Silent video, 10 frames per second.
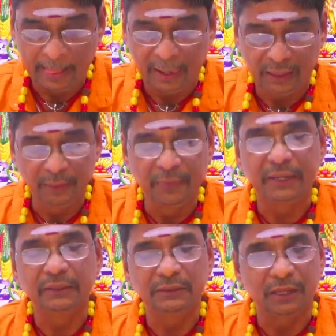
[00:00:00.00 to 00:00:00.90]
அதே மாதிரி
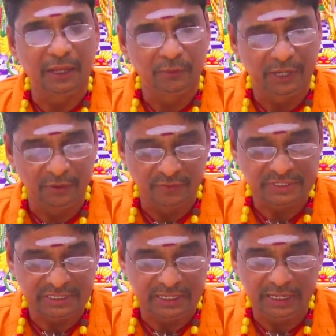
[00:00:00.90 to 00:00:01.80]
ஆனால் ஒரே ஒரு
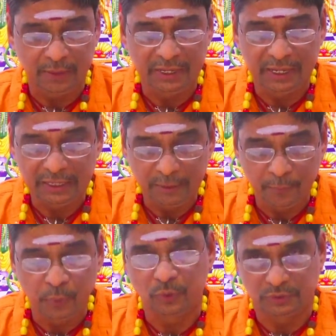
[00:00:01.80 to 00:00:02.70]
விஷயம் என்ன அப்படின்னா
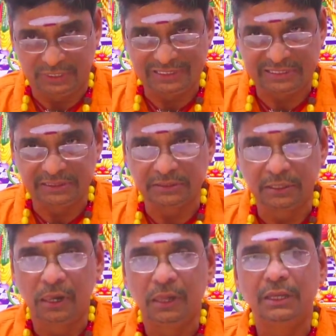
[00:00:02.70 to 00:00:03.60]
இப்போது ஜஸ்ட்டு
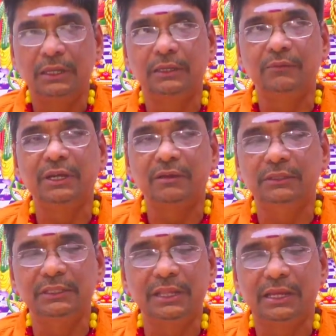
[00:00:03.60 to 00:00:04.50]
இவங்களுக்கு
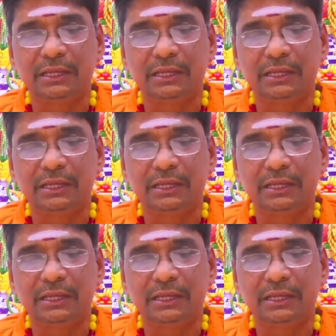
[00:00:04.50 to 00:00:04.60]
வந்து இந்த